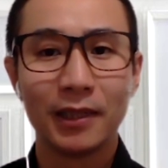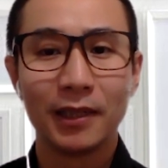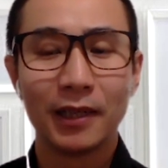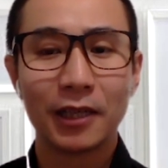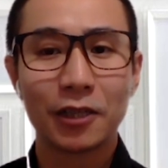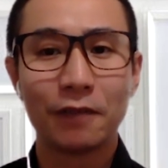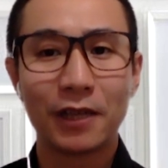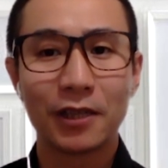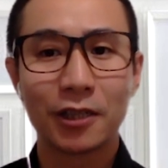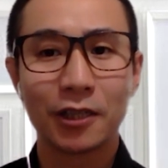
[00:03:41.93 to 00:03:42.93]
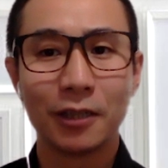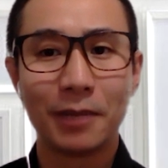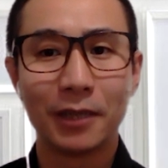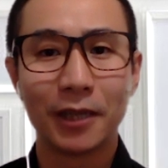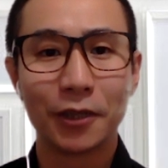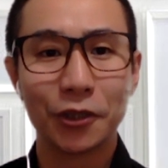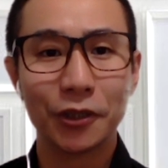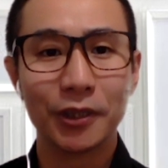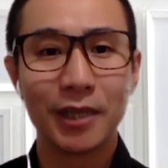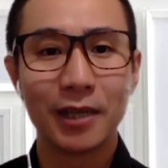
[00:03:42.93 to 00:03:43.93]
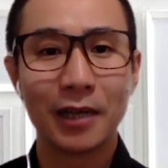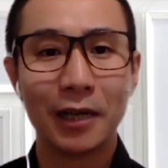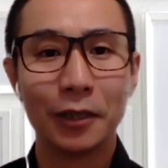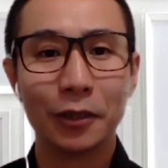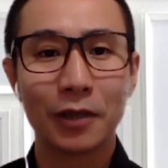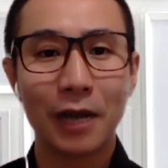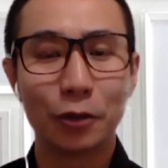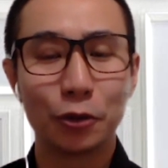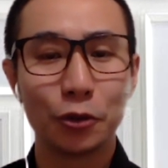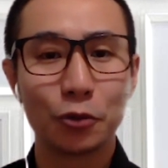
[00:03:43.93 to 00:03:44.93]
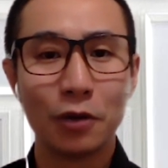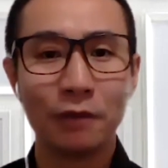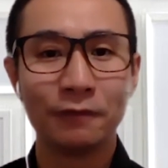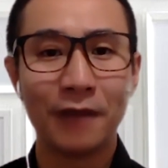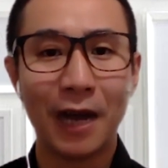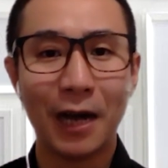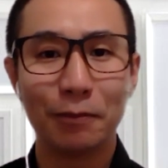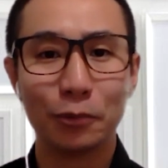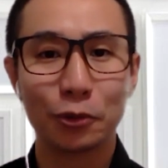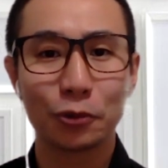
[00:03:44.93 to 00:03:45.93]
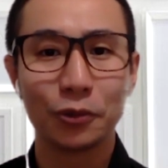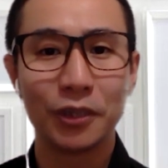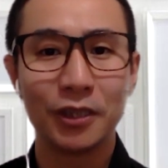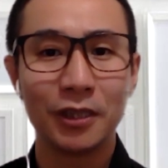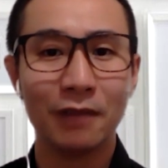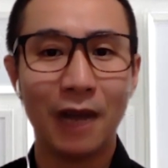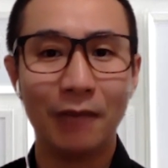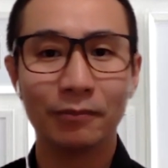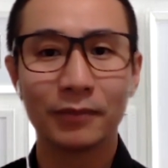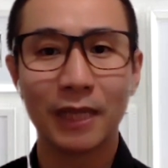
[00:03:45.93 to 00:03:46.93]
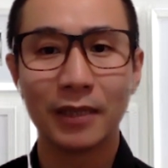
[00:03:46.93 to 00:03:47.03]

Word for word: 来自法新社的报道指，香港港区国安法不溯及既往，但